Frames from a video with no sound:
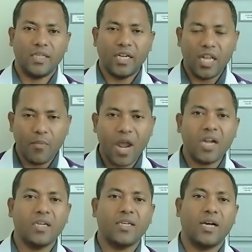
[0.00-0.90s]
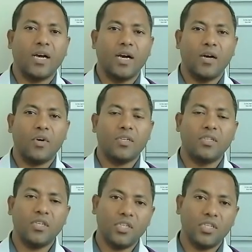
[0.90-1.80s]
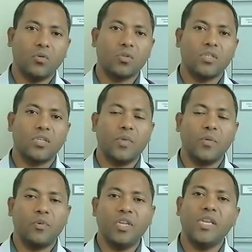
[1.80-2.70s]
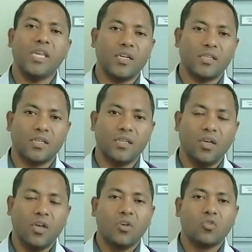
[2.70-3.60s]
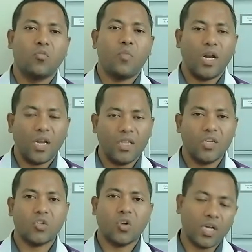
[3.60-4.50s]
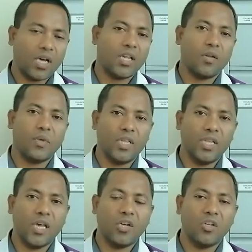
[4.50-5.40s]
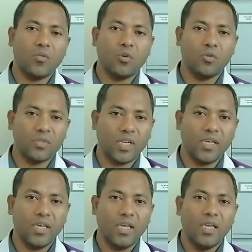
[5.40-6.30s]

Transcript: যে ডিম্যান্ডটা আমার সৃষ্টি হচ্ছে ফিফটিন ইয়ার্সে সো বাংলাদেশ সরকারের বেঁধে দেওয়া নিয়ম অনুযায়ী